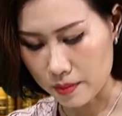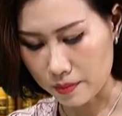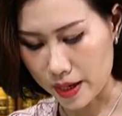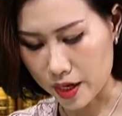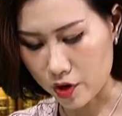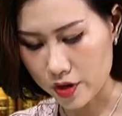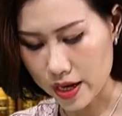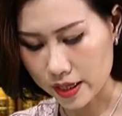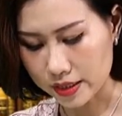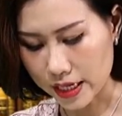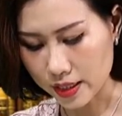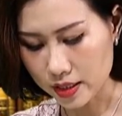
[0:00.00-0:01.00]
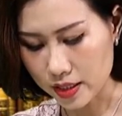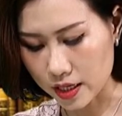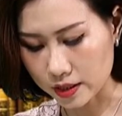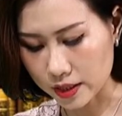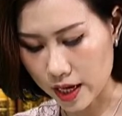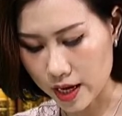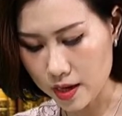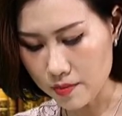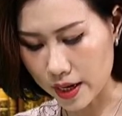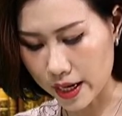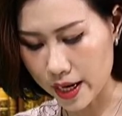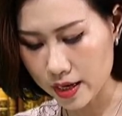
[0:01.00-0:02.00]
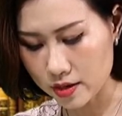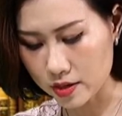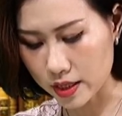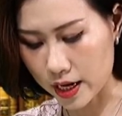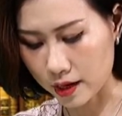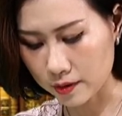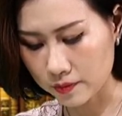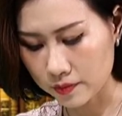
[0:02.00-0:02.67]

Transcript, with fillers: Mày nói năng trắng trợn thế mà nghe được à?